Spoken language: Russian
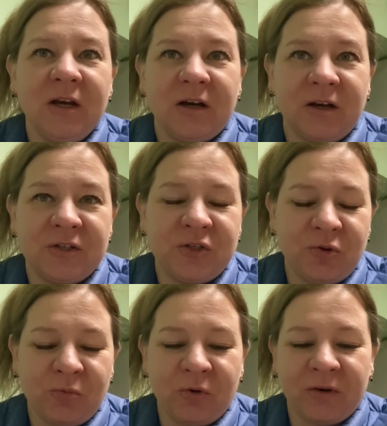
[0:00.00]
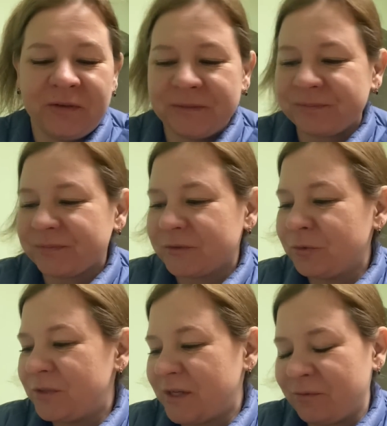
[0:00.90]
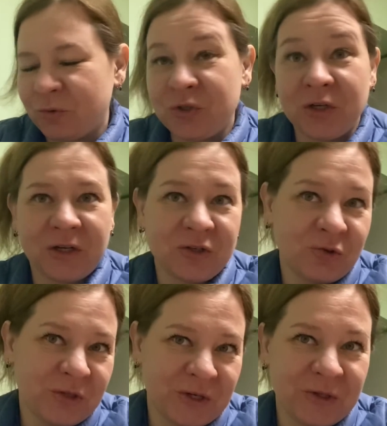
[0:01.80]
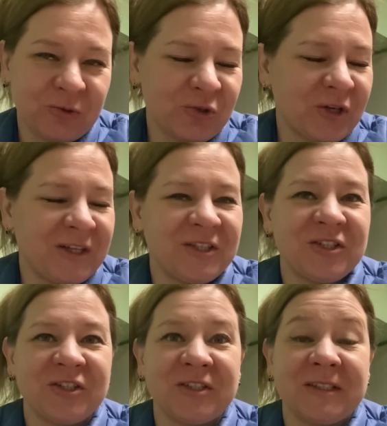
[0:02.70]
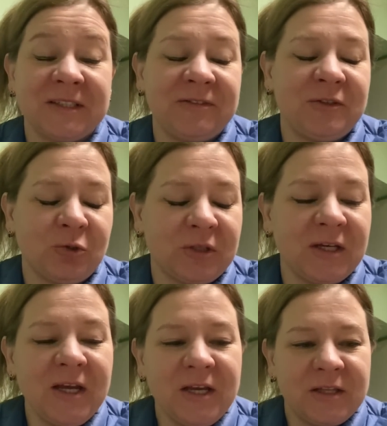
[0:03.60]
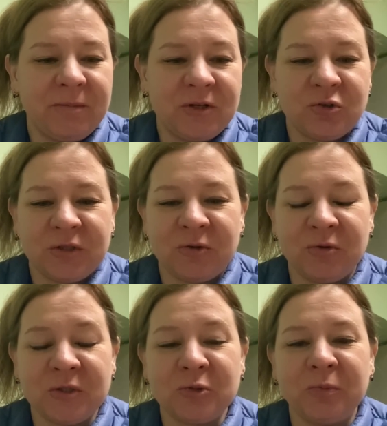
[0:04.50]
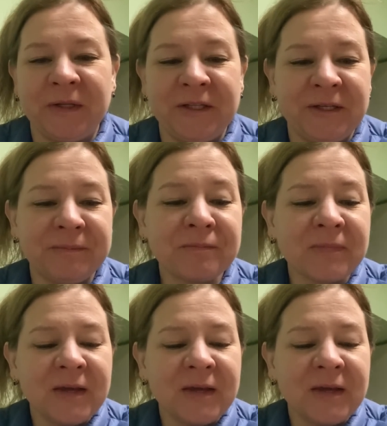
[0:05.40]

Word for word: а, черемуховый. Ну, все равно очень хорошо. Сирень тоже, конечно же, зацветет. Небольшое такое отступление.